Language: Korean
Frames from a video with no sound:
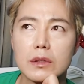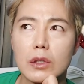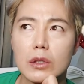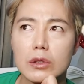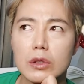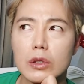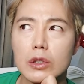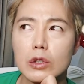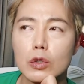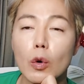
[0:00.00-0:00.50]

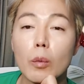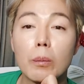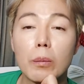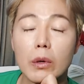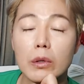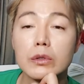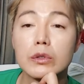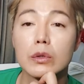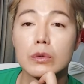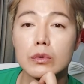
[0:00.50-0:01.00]

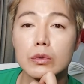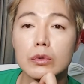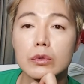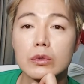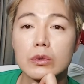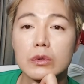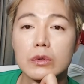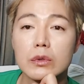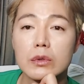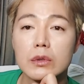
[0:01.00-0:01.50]
6~7번
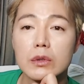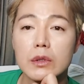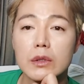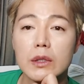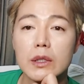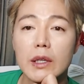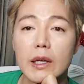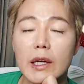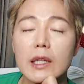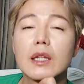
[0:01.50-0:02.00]
정도는
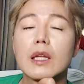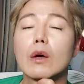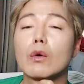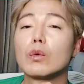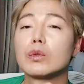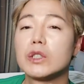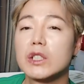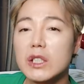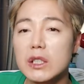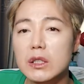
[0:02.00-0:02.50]

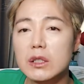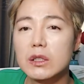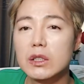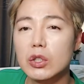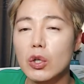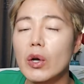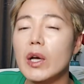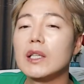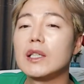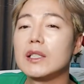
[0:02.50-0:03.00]
했다고
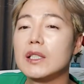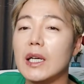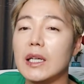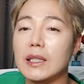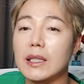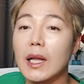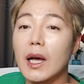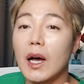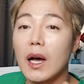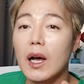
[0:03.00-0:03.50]
쳐야 되지
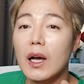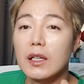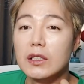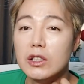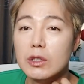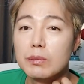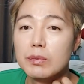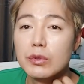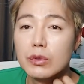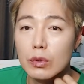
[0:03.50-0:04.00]
않나
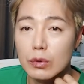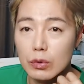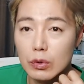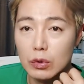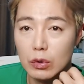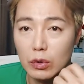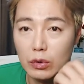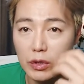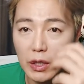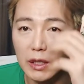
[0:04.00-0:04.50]
싶은
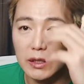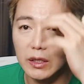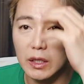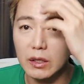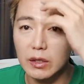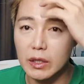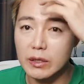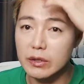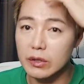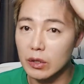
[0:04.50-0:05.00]
정도로
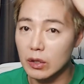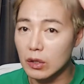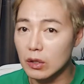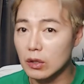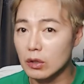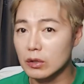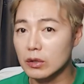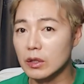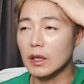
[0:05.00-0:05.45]
탈색을 했어요.